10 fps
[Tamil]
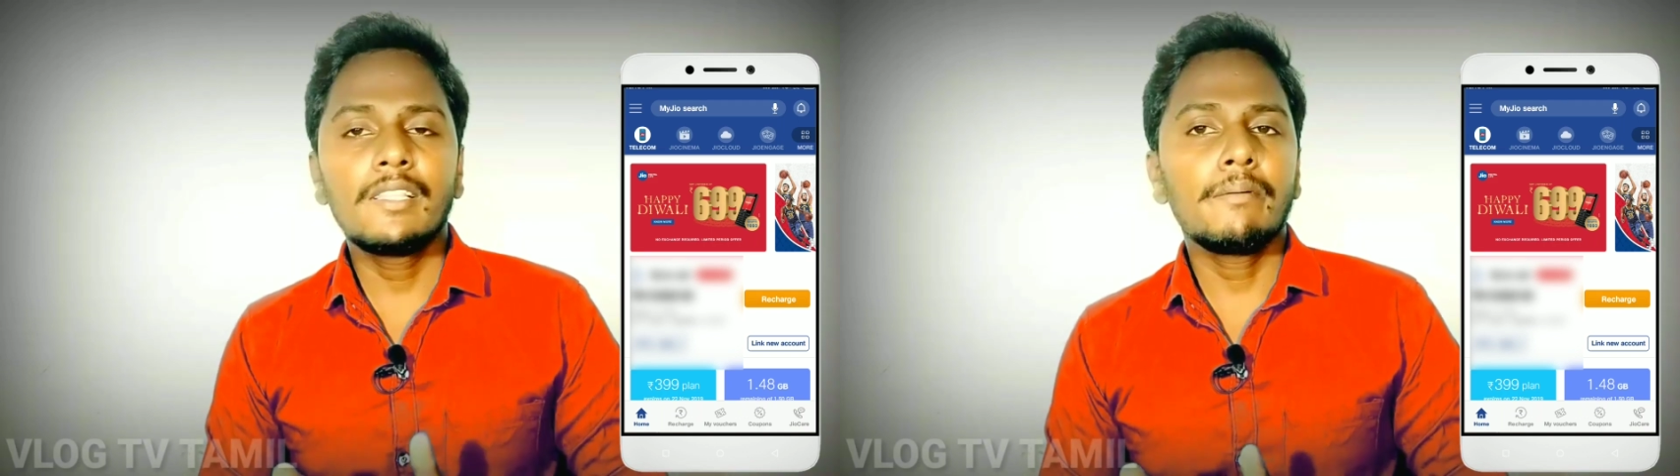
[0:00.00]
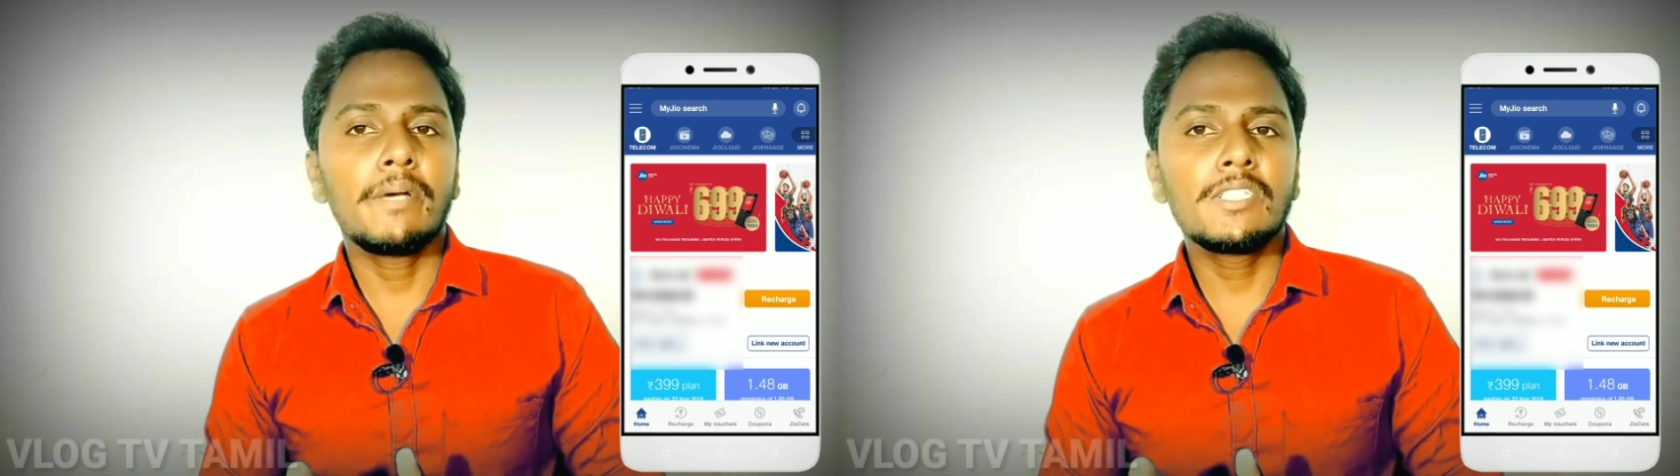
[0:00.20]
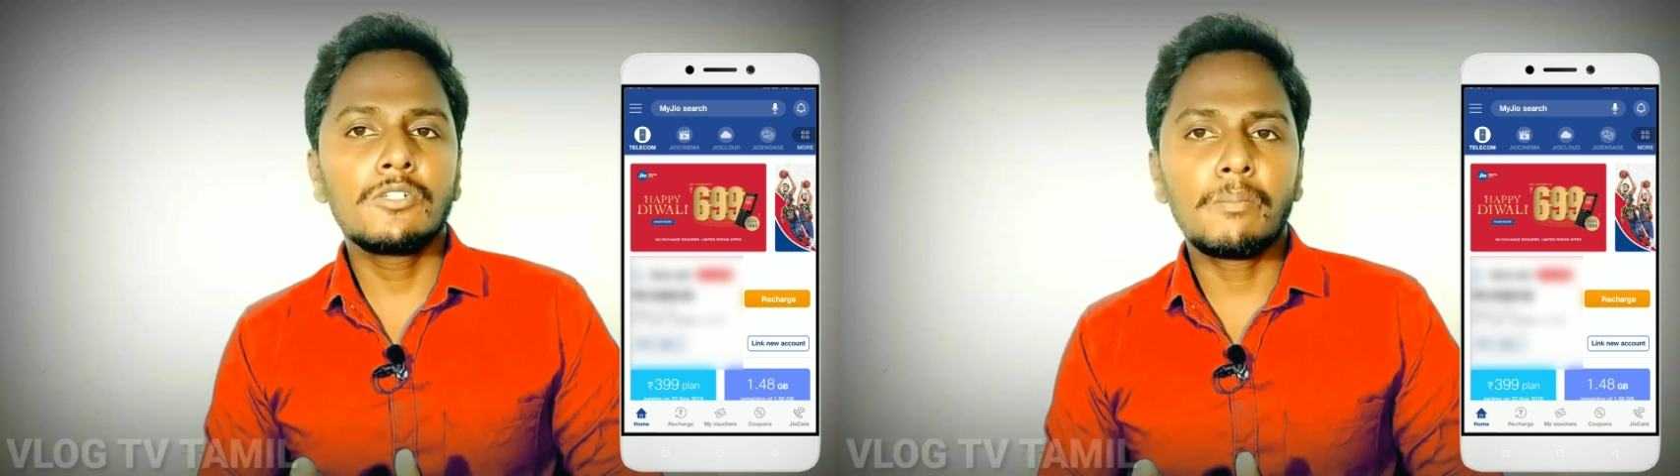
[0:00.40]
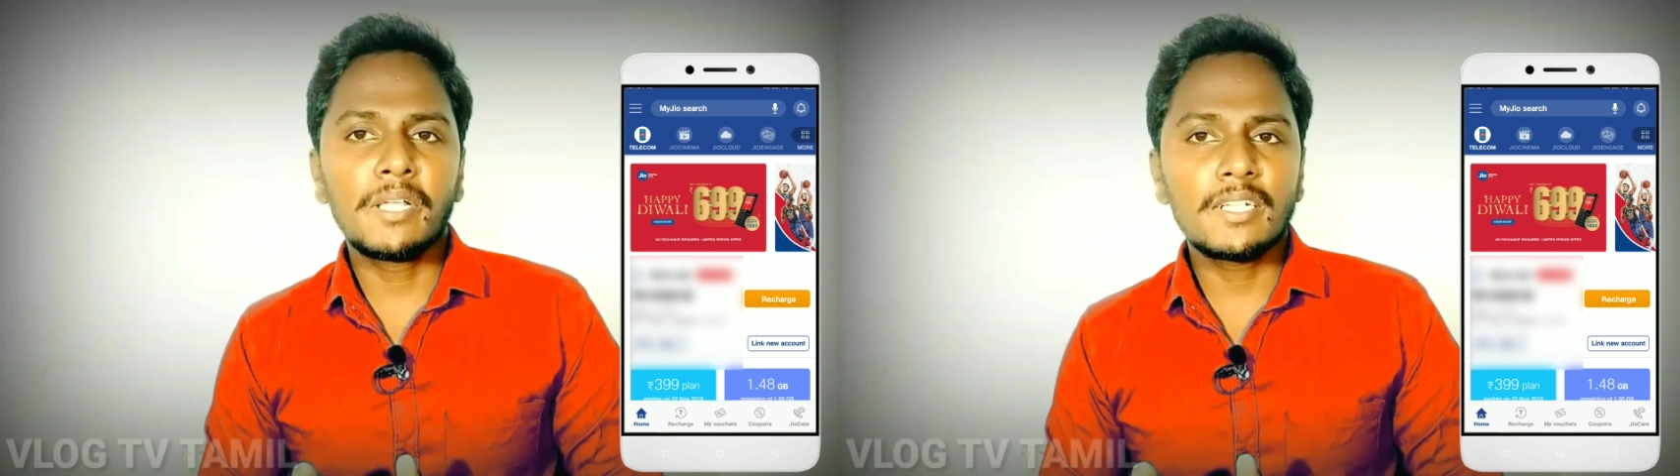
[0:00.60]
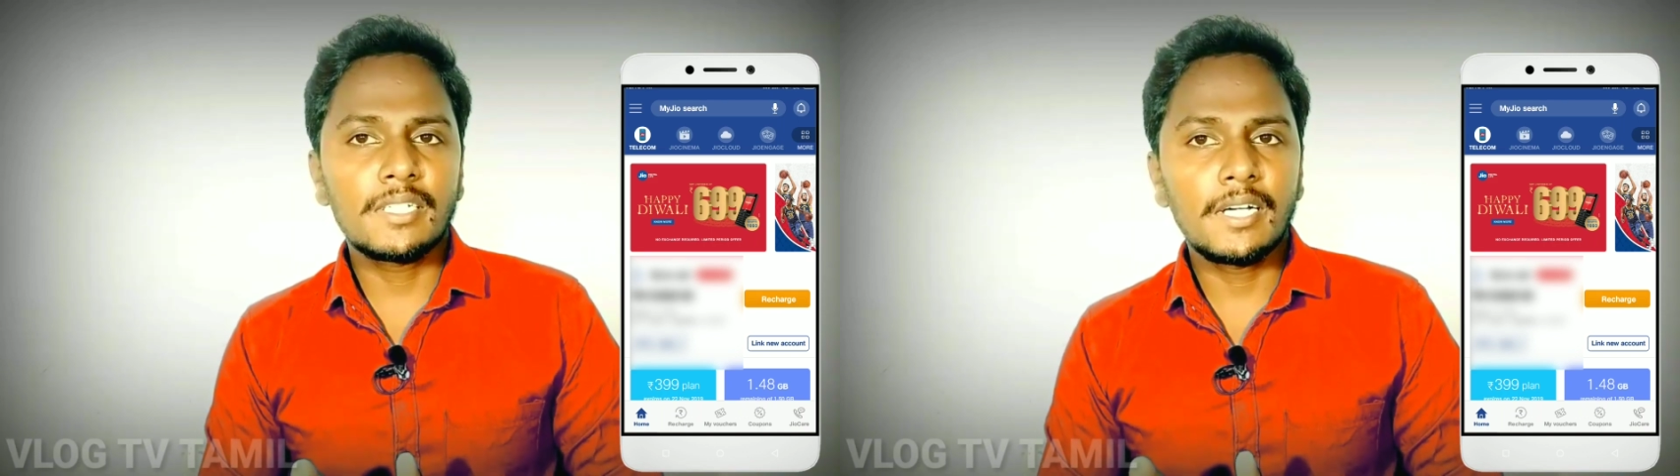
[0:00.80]
இந்த மை ஜியோ
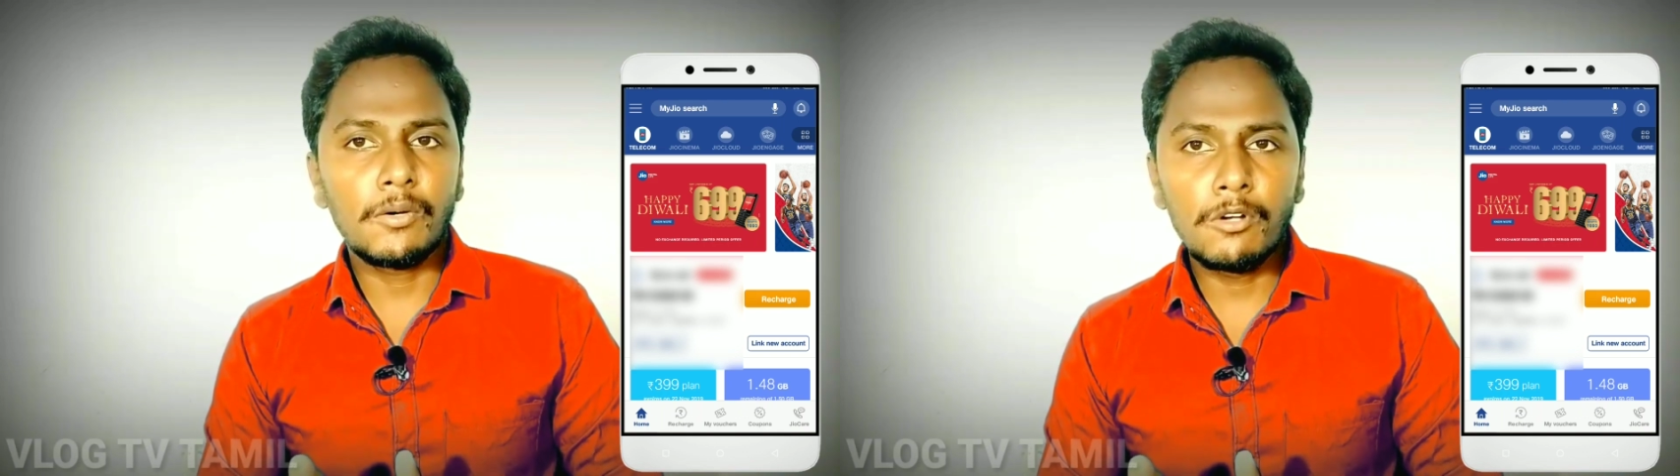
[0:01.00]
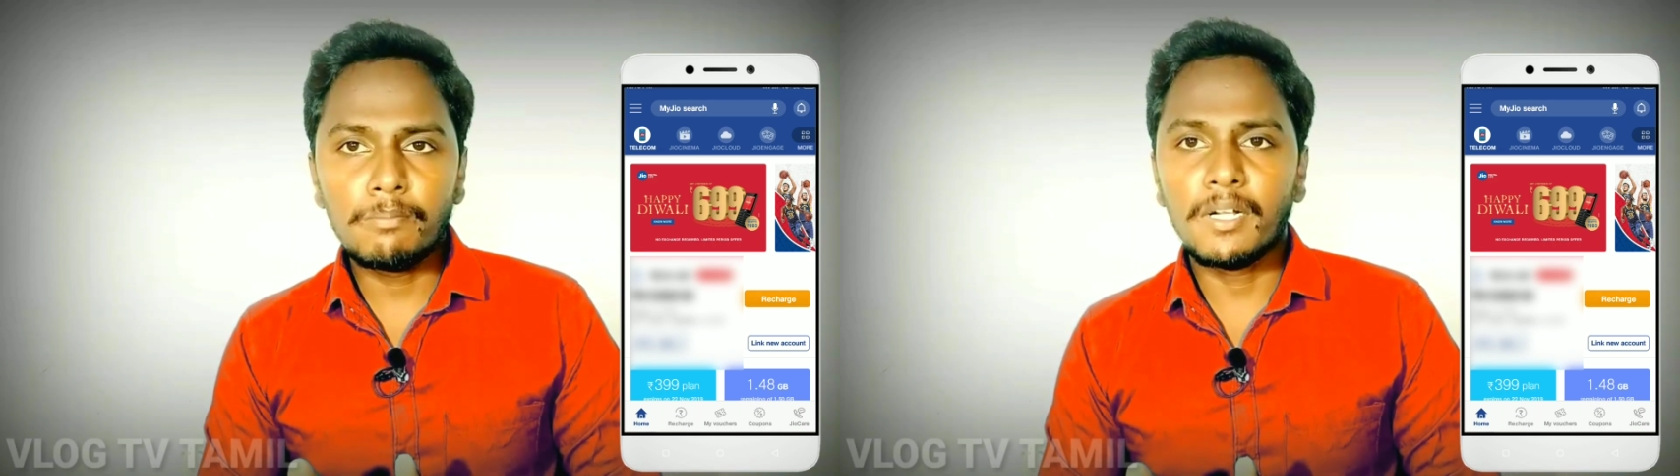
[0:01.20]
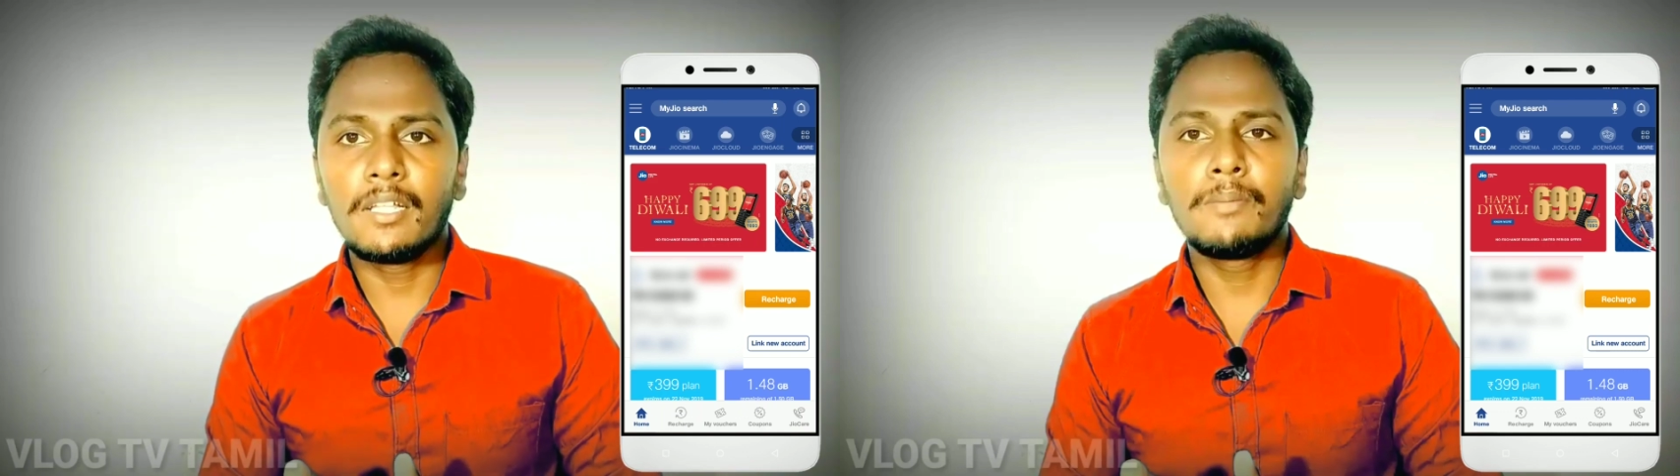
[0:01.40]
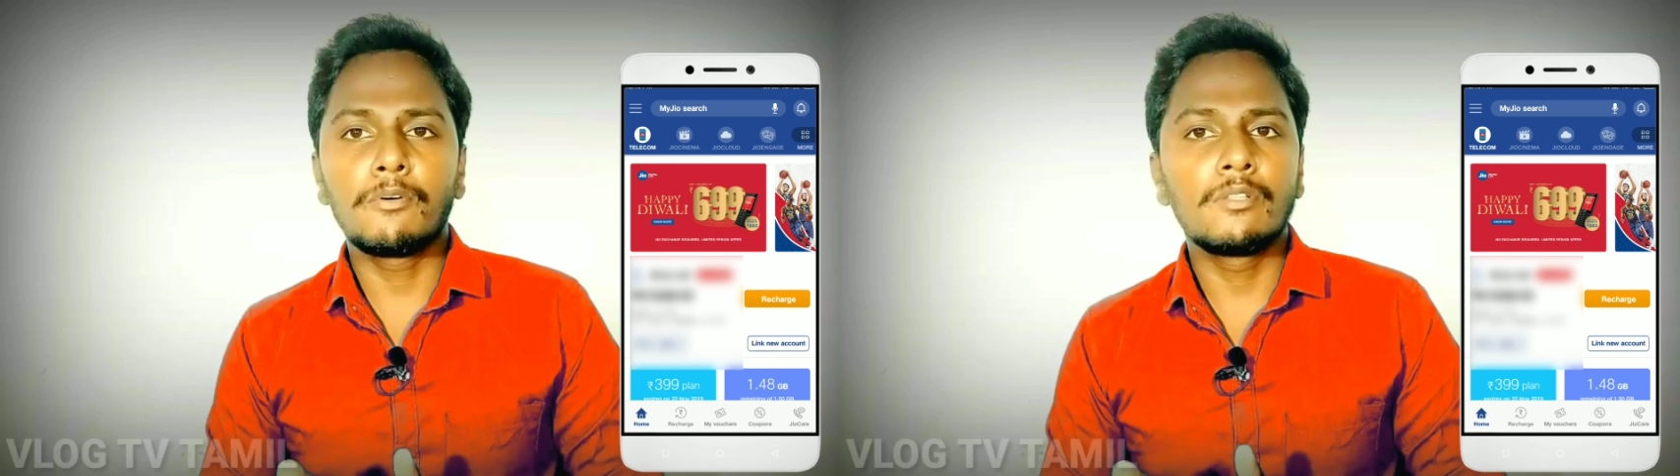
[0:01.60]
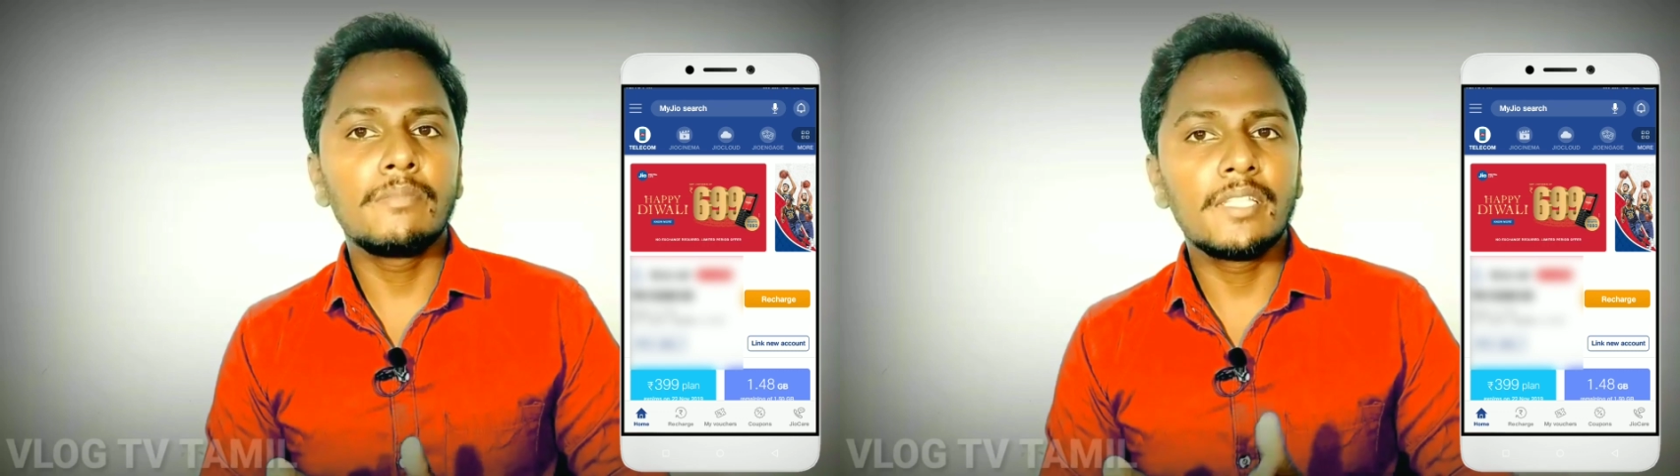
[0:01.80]
அப்ளிகேஷனை டவுன்லோட் பண்ணாலே
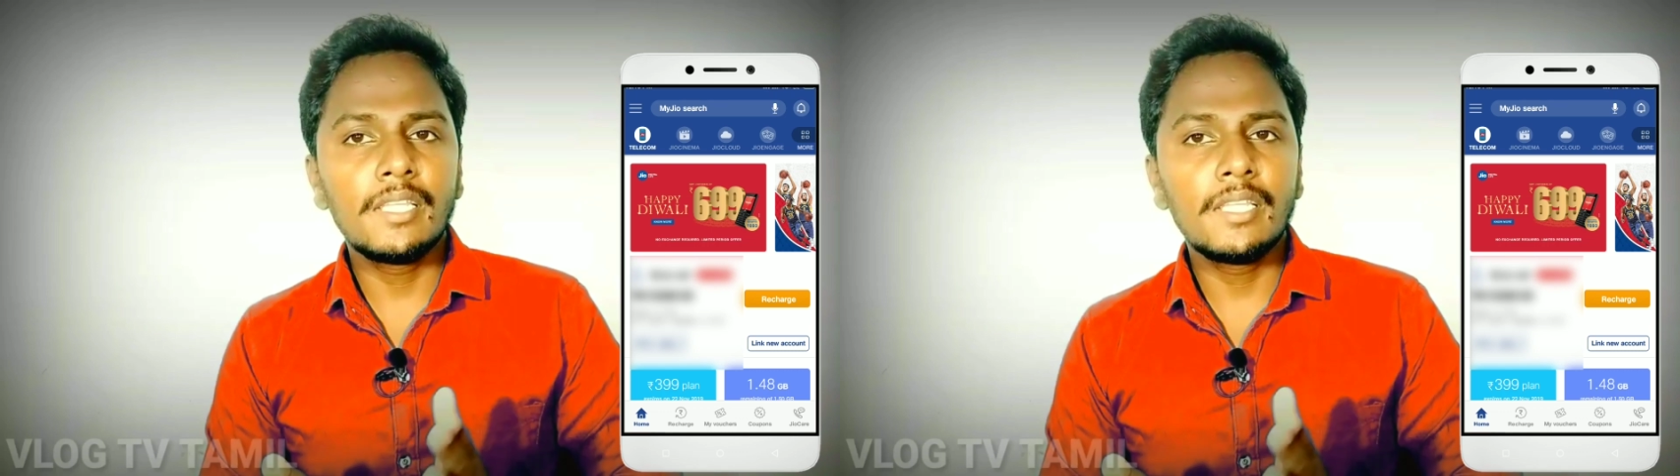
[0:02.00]
போதும்